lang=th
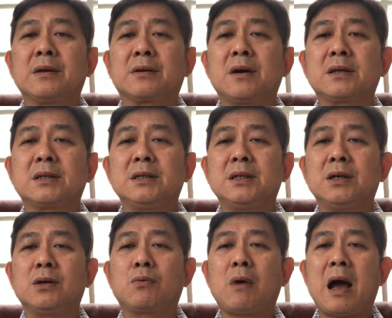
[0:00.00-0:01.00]
ก็คือ
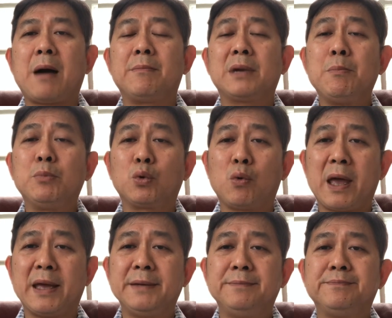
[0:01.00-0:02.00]
ความร่ำรวย
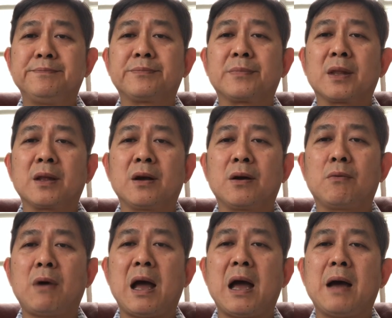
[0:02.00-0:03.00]
ค
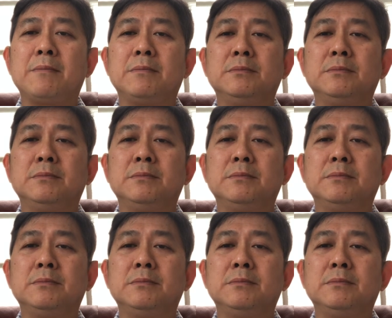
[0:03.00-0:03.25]
วาม